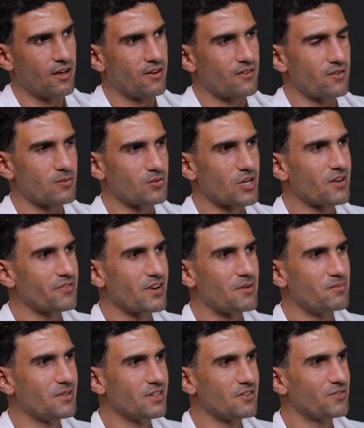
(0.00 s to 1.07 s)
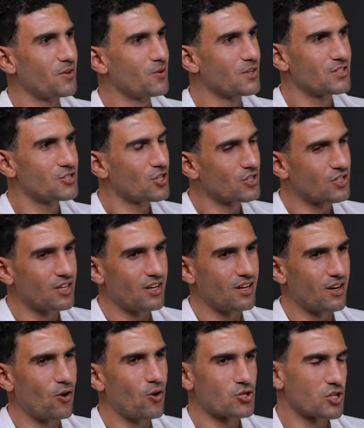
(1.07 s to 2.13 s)
فمش عارف اعمل ايه فالواد
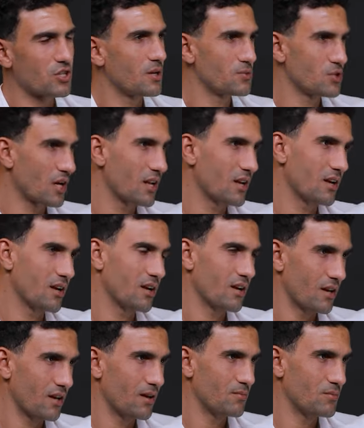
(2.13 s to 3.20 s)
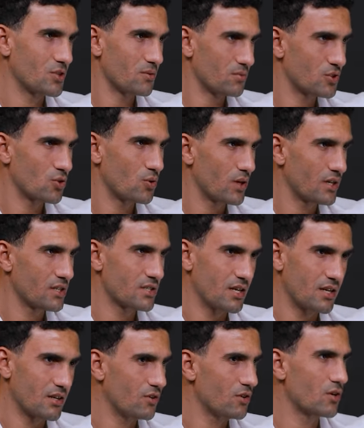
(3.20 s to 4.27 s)
شاطها هو شاطها بشكل مش كويس
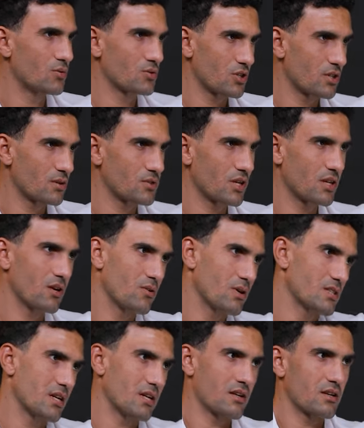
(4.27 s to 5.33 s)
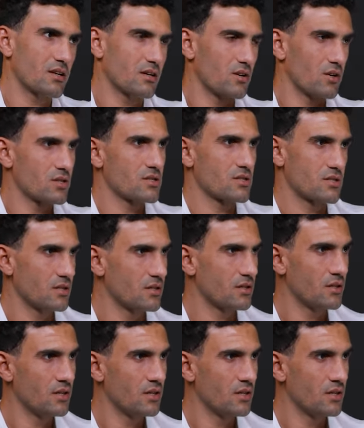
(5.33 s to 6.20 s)
لانه لو شاطها بشكل كويس كان خلاص